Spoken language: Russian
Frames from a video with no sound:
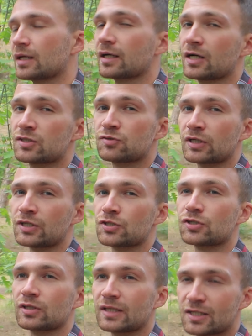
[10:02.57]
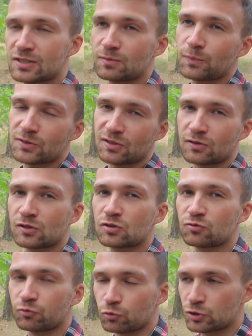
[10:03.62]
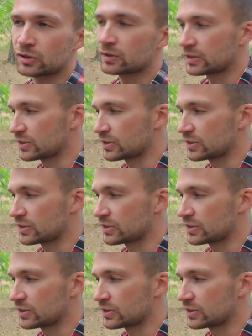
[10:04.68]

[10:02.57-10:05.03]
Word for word: Качество, конечно, так себе по сравнению с Fuji,